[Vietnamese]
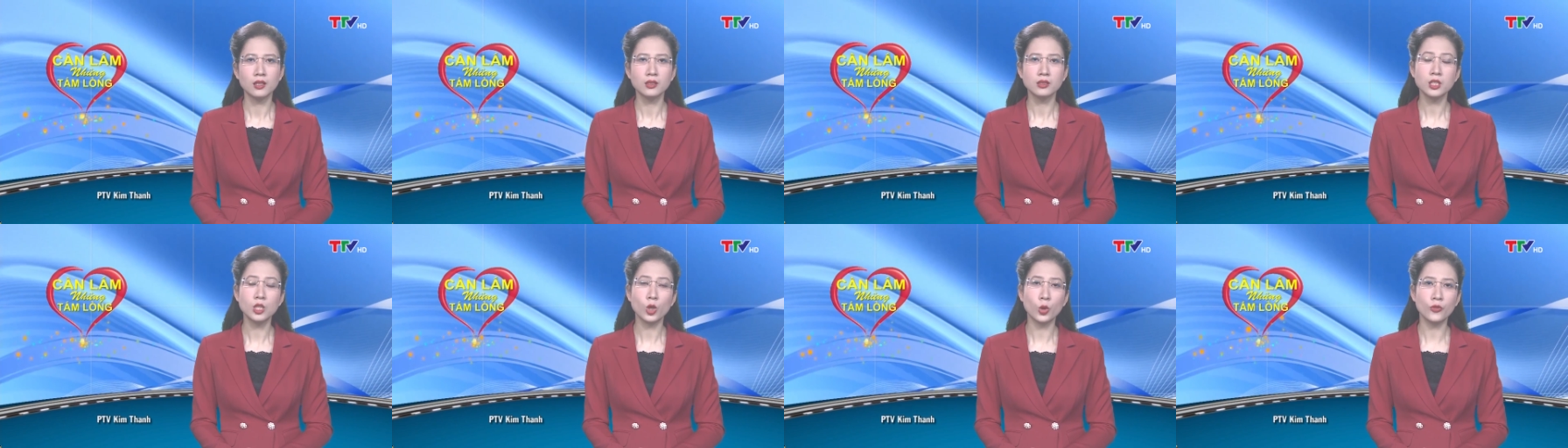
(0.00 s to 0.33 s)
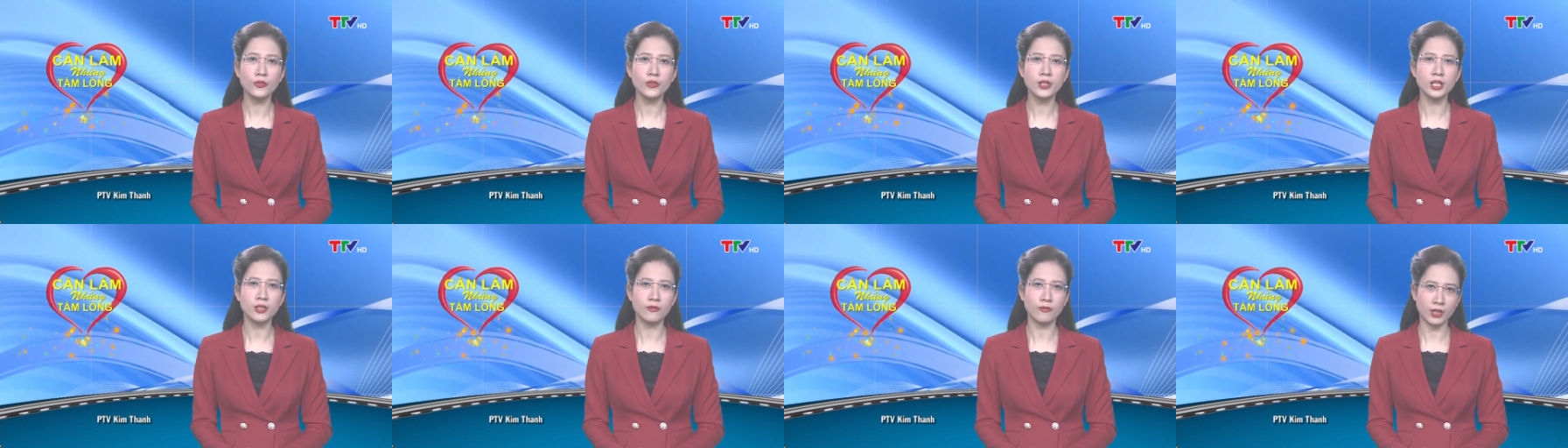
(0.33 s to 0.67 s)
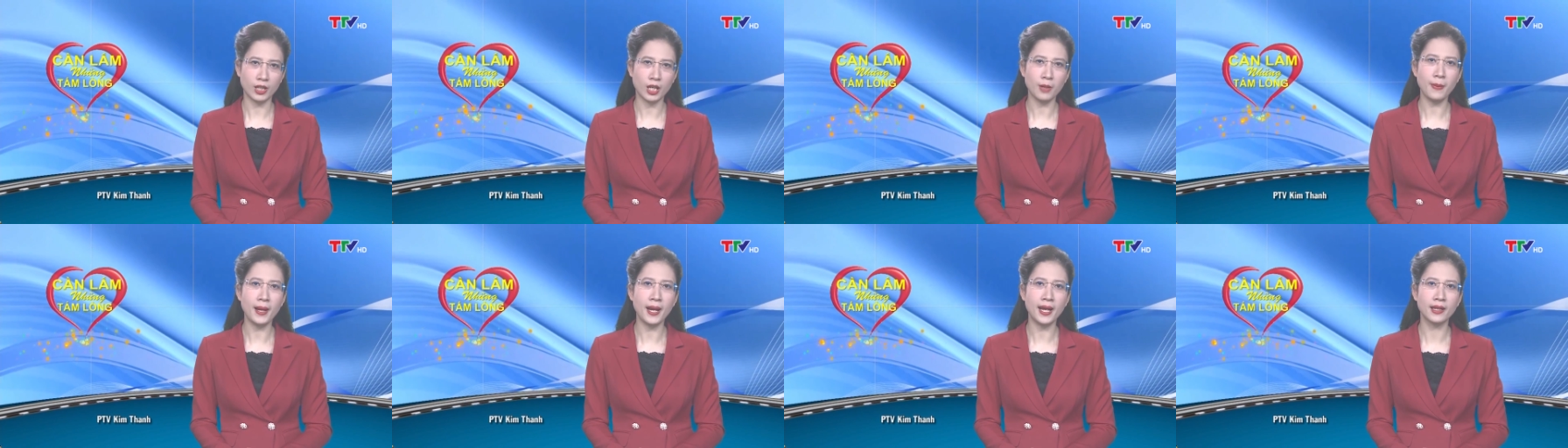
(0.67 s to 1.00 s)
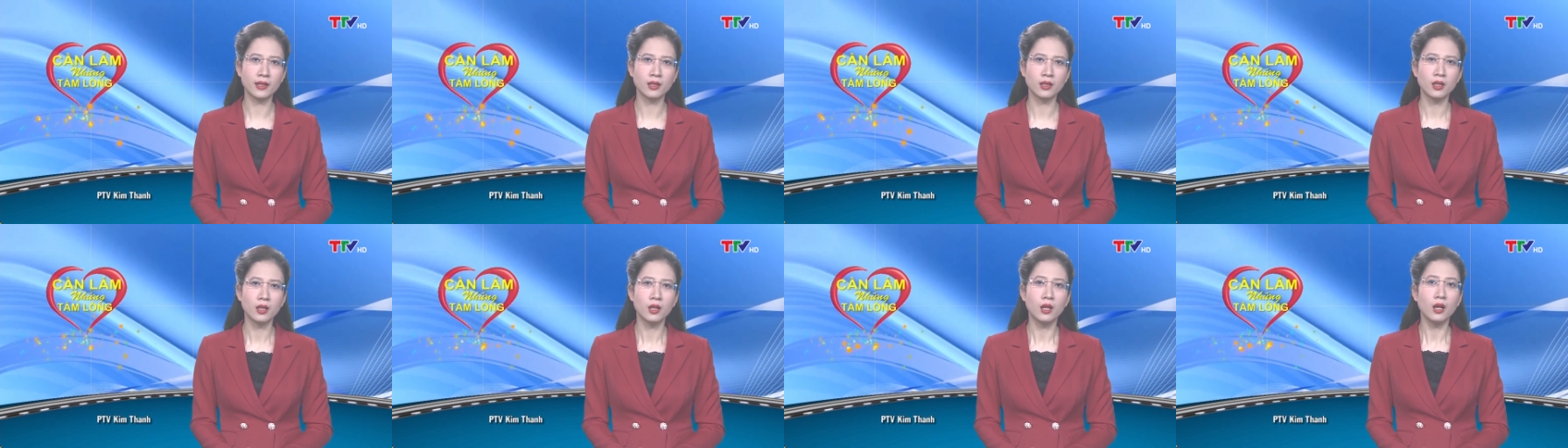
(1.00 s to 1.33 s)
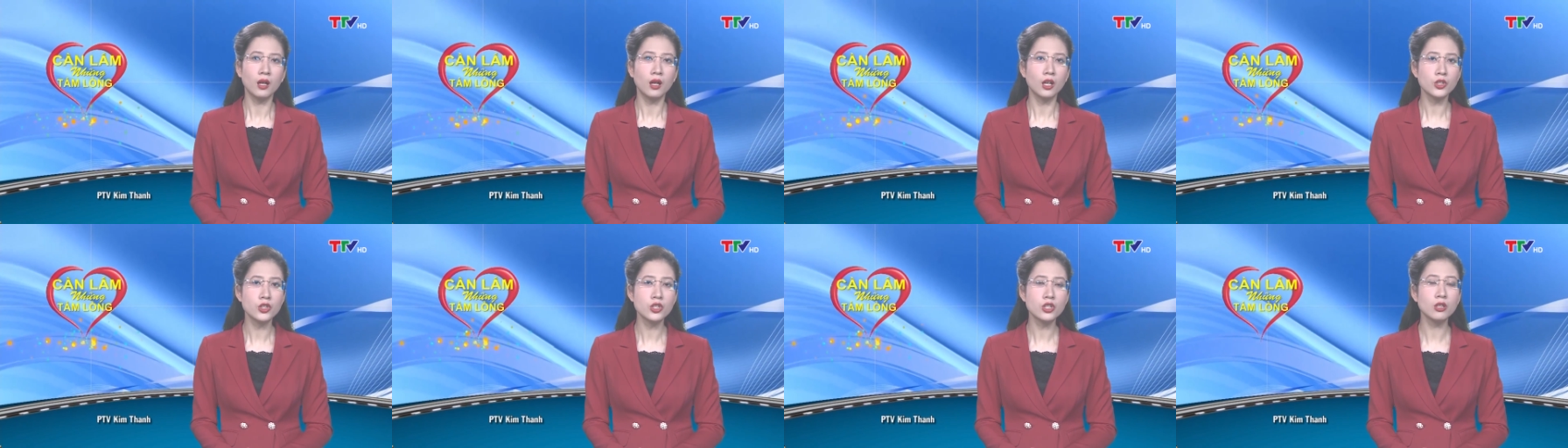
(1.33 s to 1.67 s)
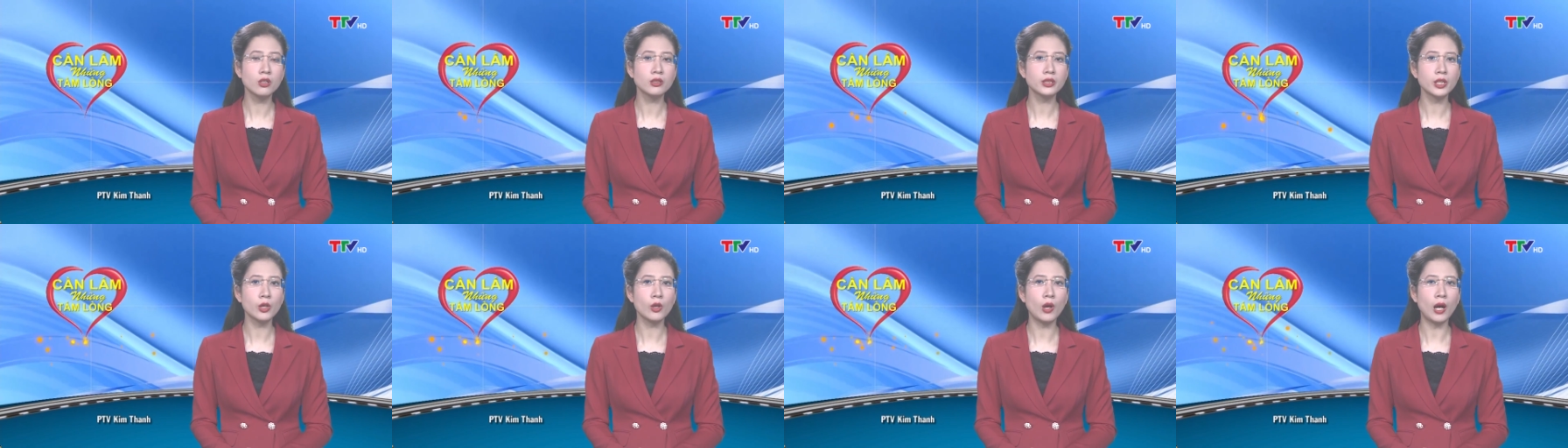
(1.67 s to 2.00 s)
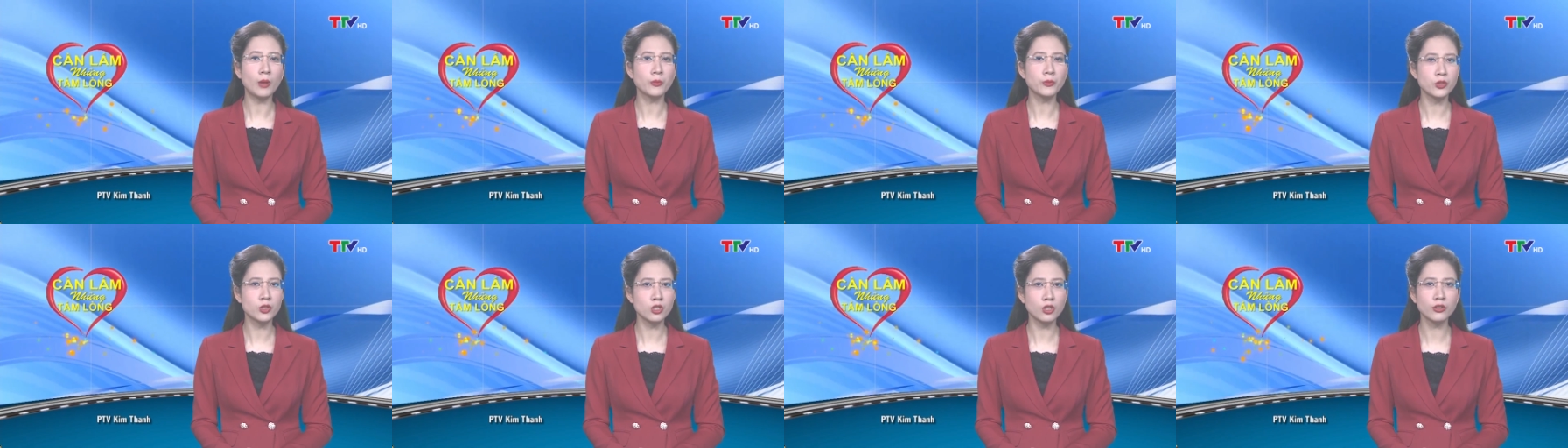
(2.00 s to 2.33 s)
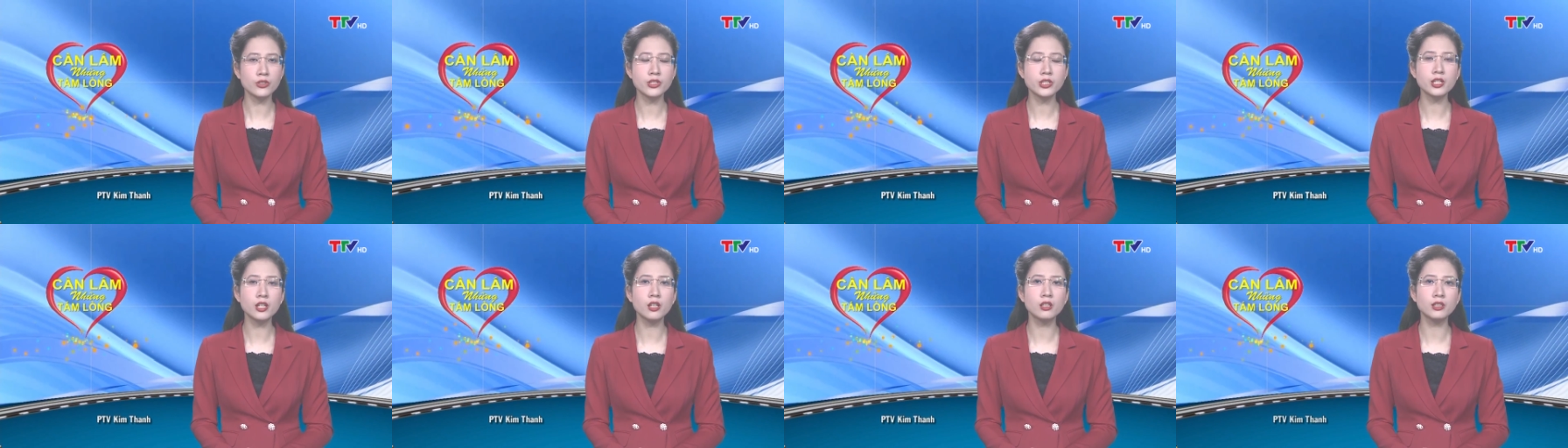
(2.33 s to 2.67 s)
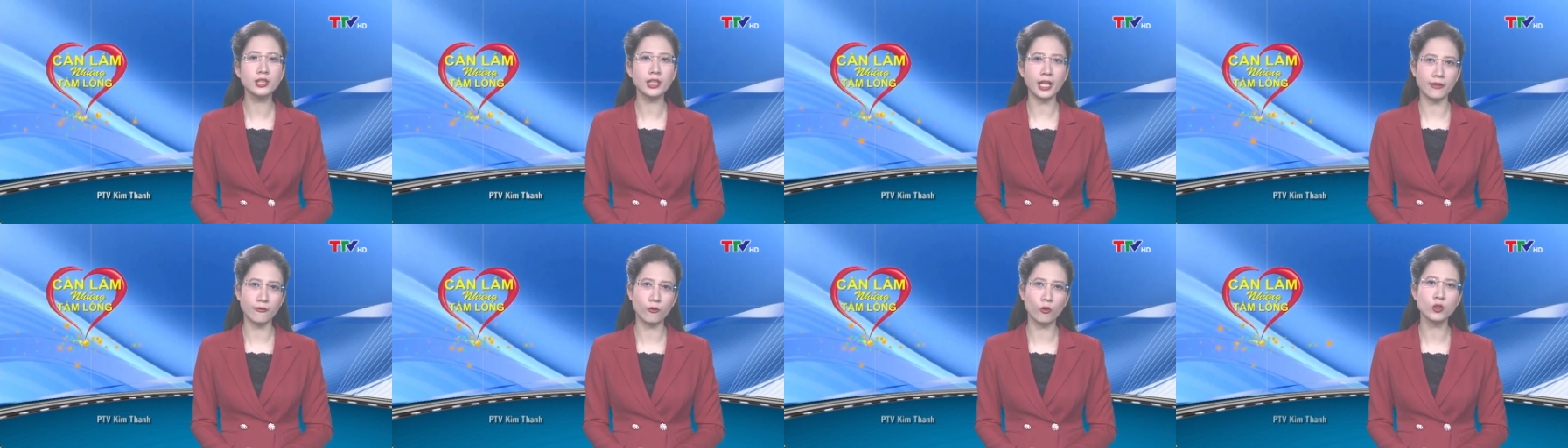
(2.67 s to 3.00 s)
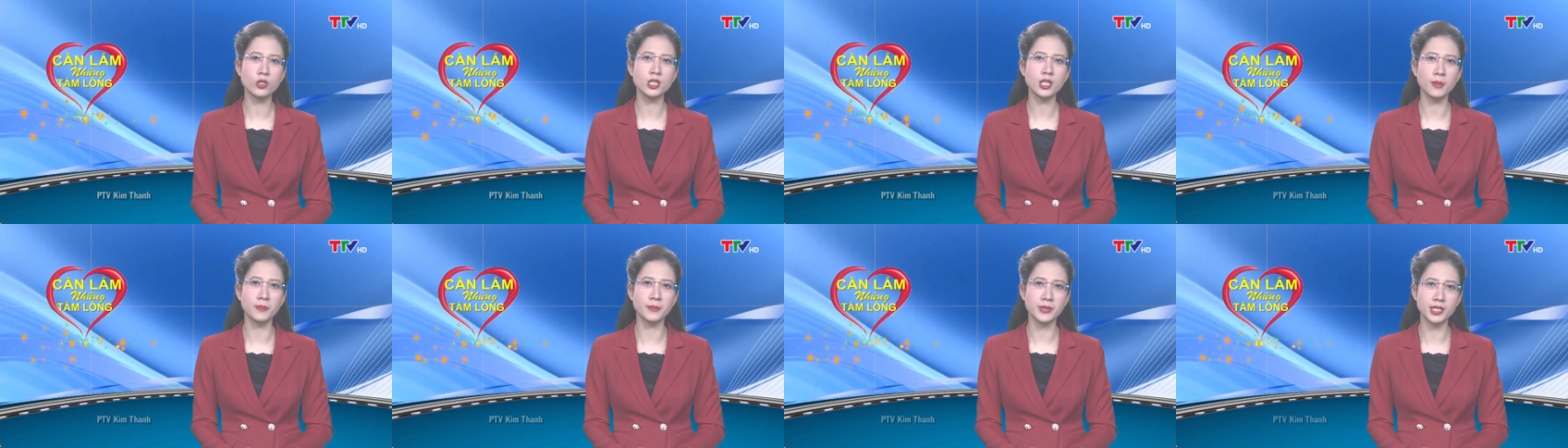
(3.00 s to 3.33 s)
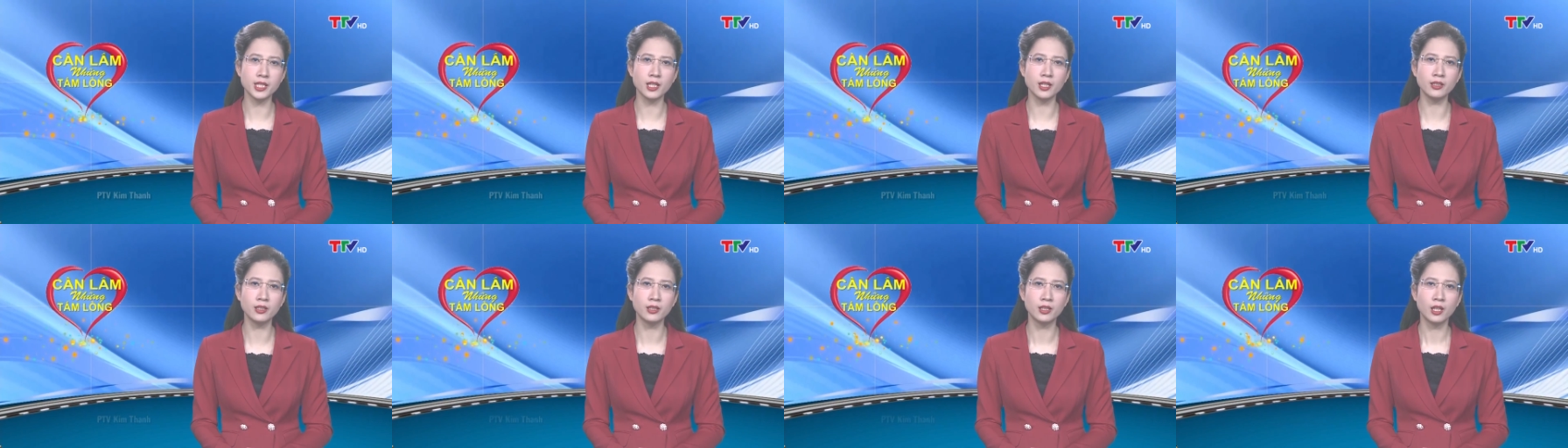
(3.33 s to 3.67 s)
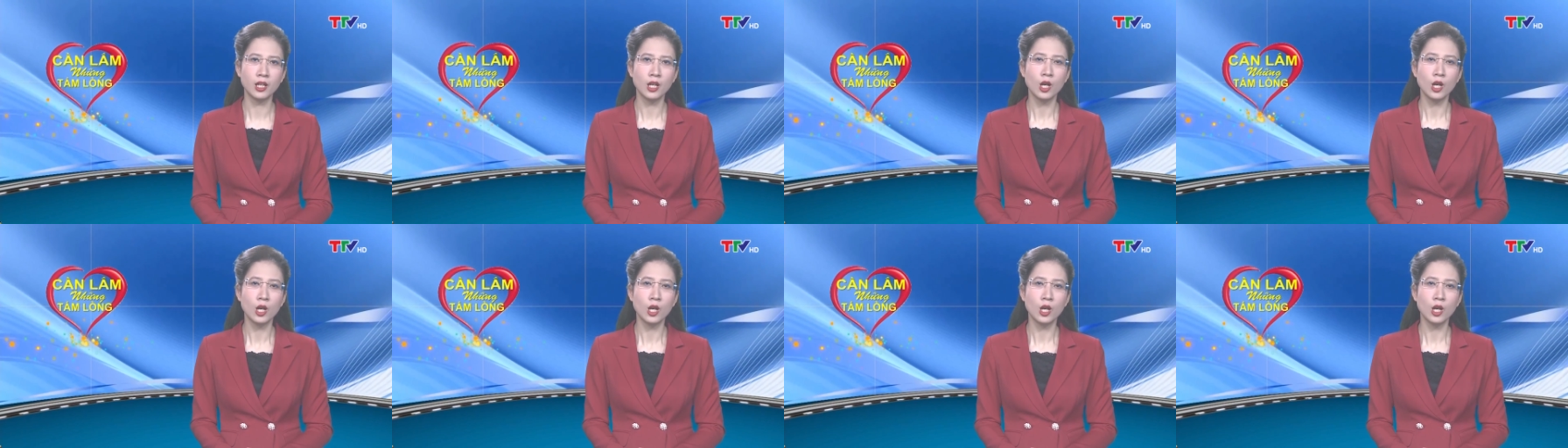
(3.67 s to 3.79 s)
Thưa quý vị và các bạn, ở trường tiểu học Trường Sơn, thành phố Sầm Sơn,